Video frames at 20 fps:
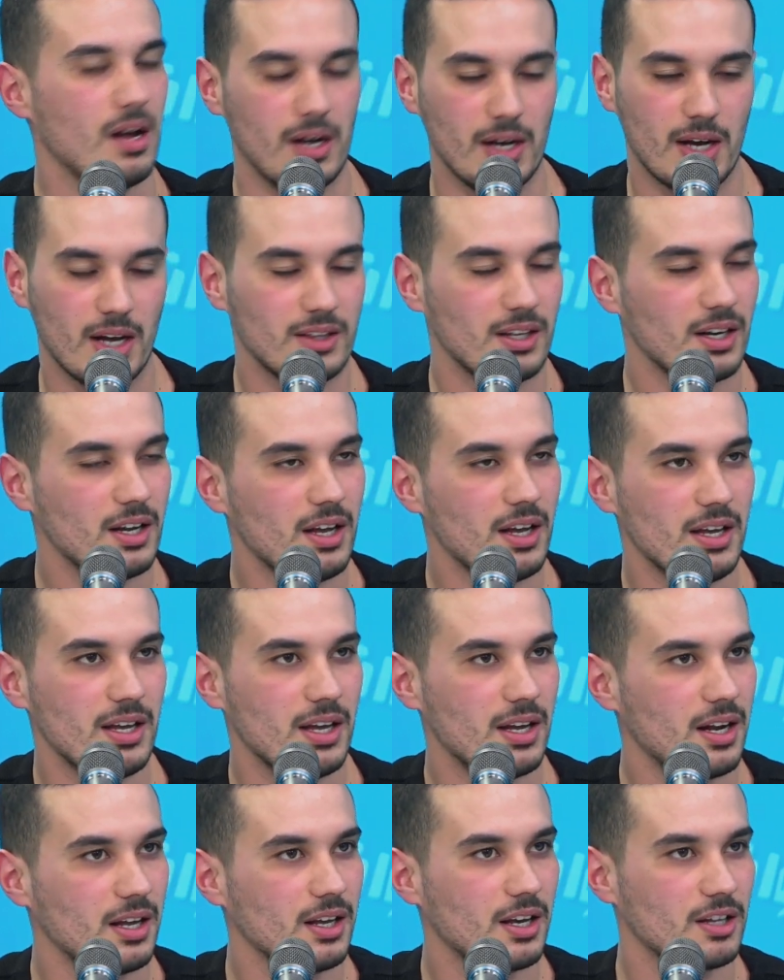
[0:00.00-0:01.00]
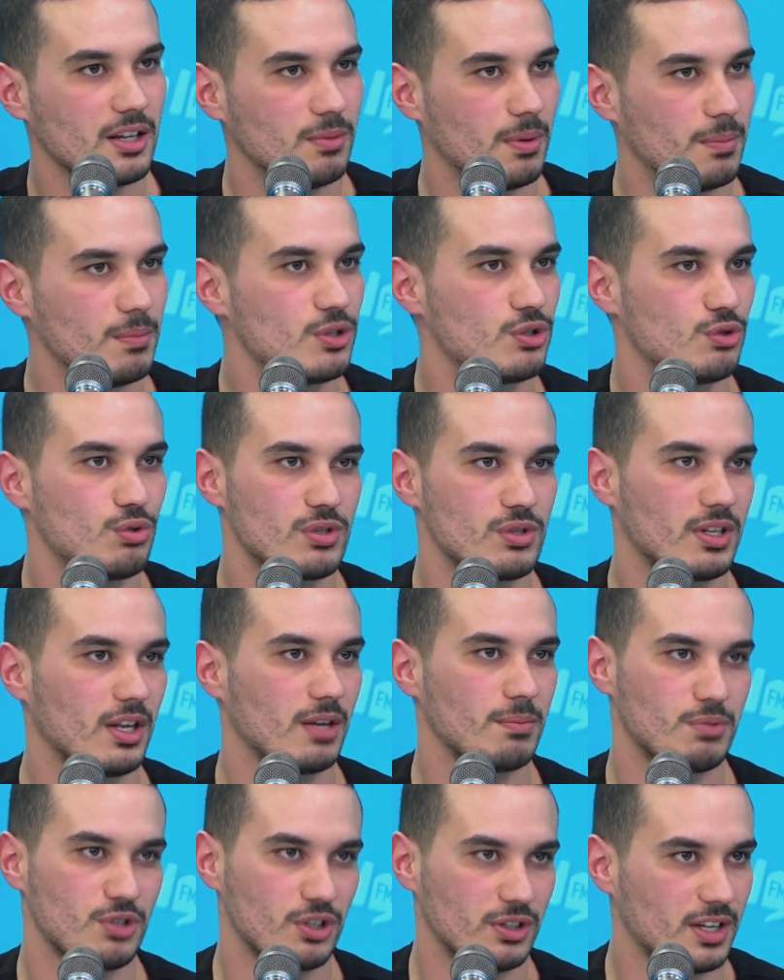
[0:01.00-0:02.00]
خاطر هي راهي خدمه مش جوست
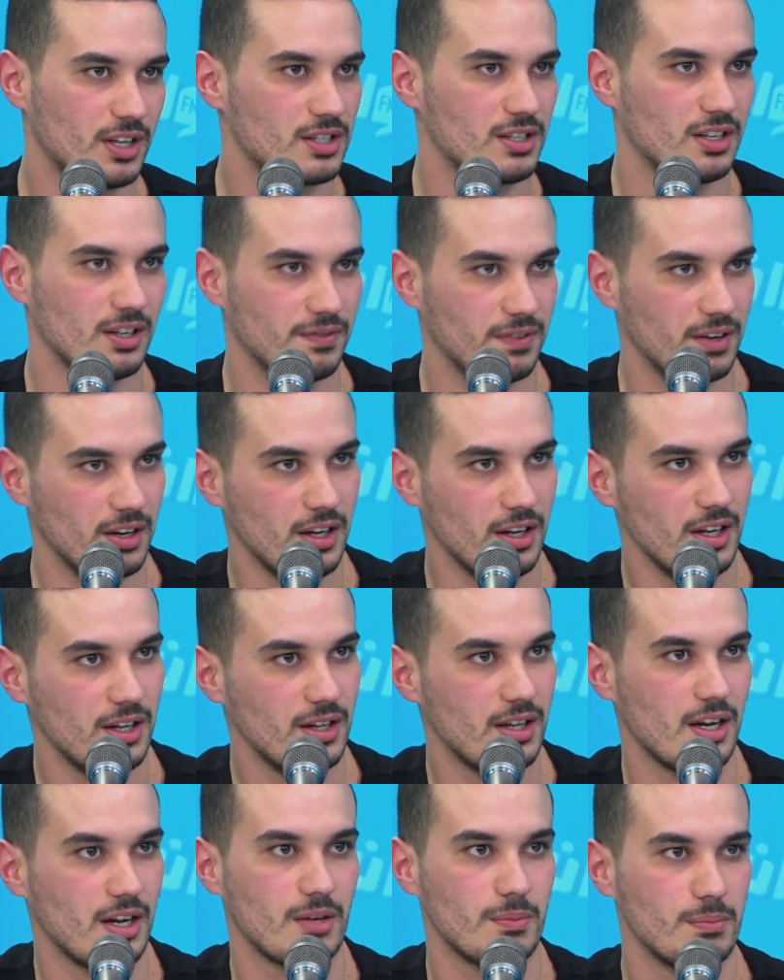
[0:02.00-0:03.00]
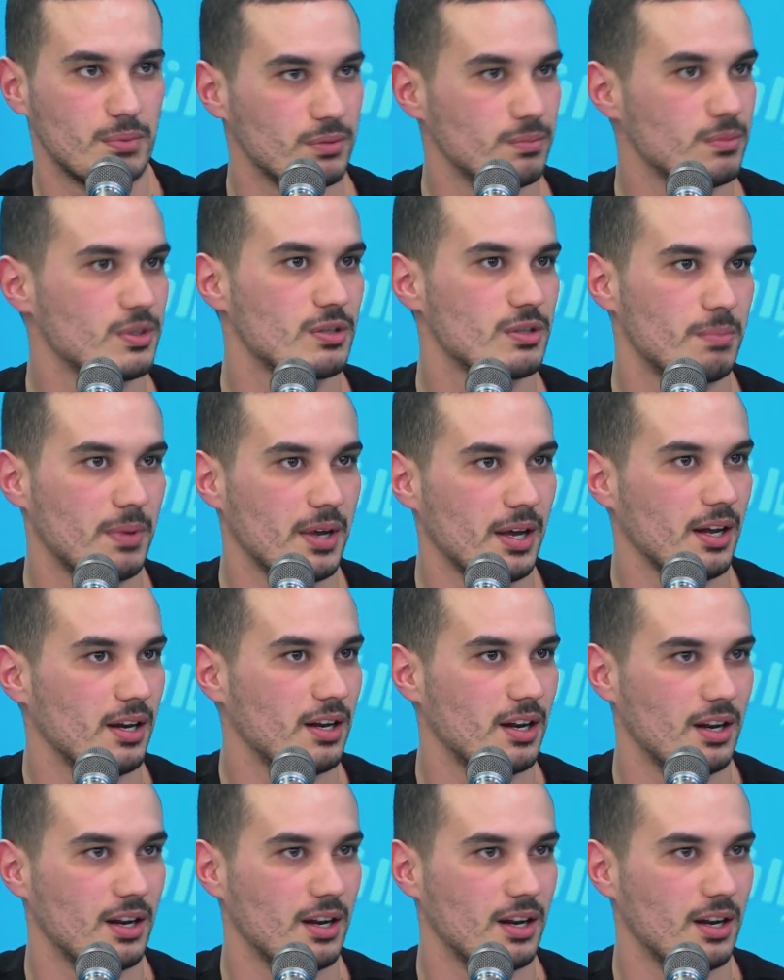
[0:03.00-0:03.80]
كان باش تذكر في الليل راك من الصباح